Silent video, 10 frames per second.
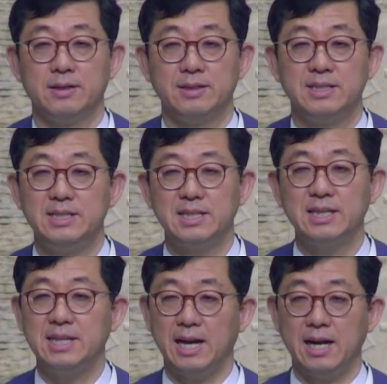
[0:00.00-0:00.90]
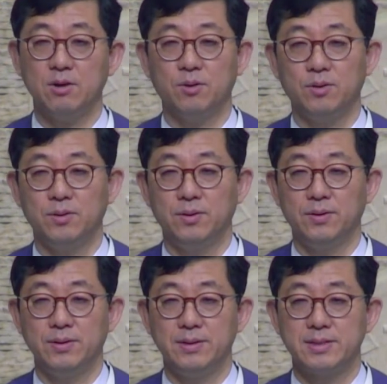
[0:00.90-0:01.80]
지식이 자라고
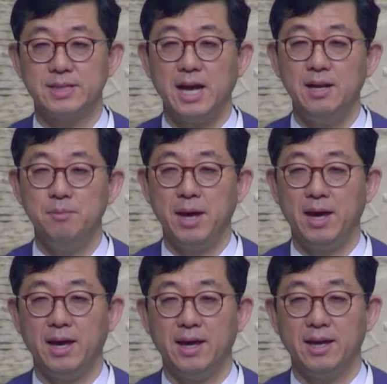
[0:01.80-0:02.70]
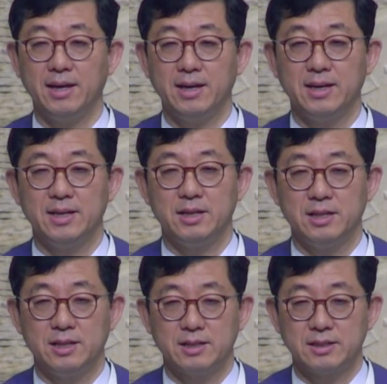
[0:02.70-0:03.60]
삶의
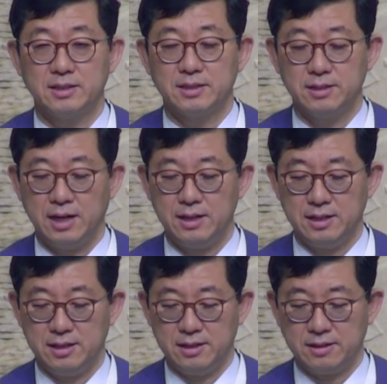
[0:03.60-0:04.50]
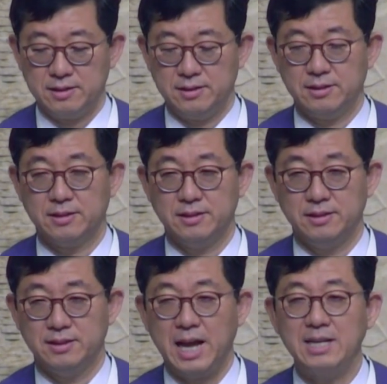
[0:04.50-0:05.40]
그러한
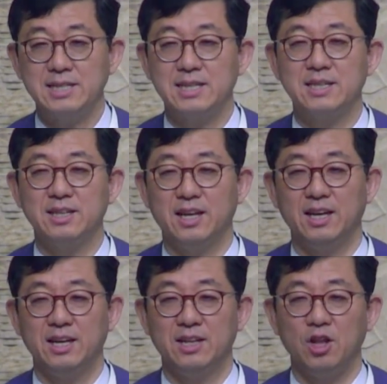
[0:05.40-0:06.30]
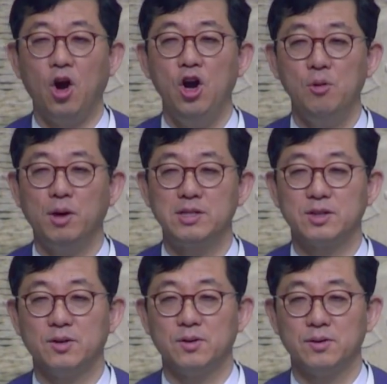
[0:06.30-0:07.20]
그 상식들이
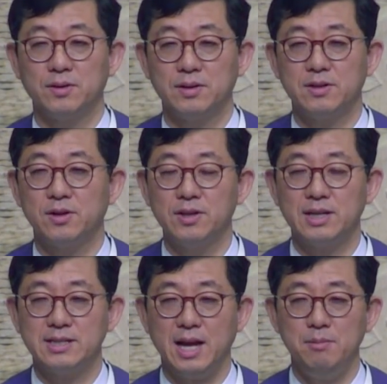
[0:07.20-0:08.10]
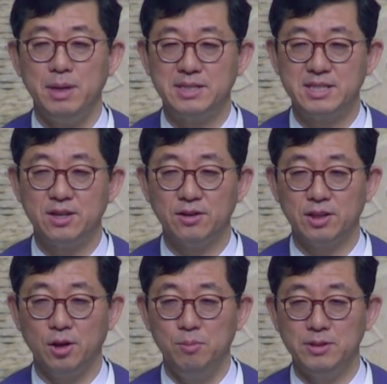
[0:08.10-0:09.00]
넓어지고 그러니까 삶의 지경이
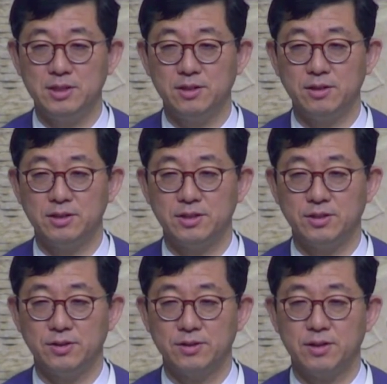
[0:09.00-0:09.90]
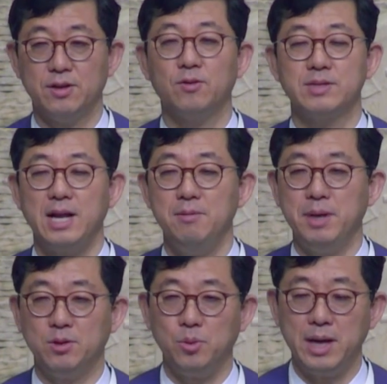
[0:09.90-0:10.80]
넓어지는 것이죠. 그리고
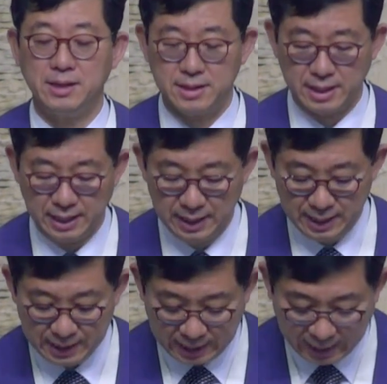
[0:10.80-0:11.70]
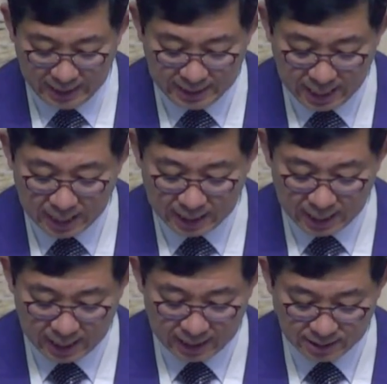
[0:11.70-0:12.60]
삶의 토양들이
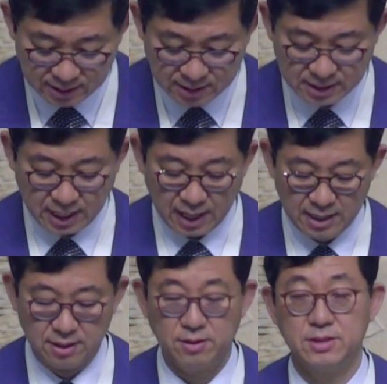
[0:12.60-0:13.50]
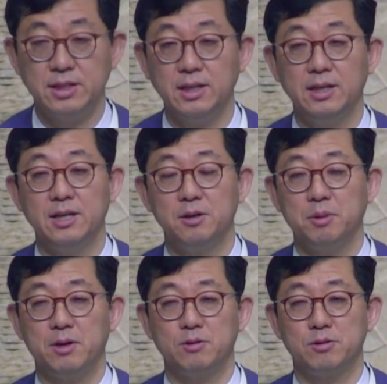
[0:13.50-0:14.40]
단단해지게 하는 것이
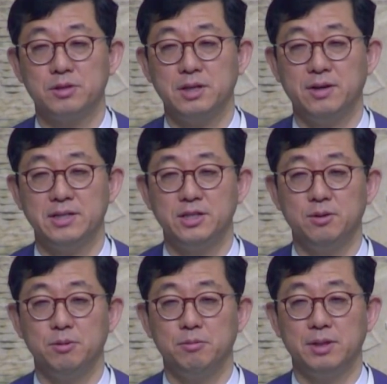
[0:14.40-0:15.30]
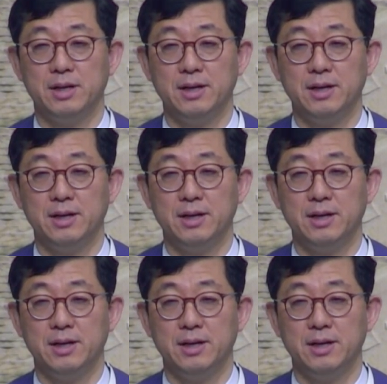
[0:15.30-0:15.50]
바로 숙제와 시험입니다.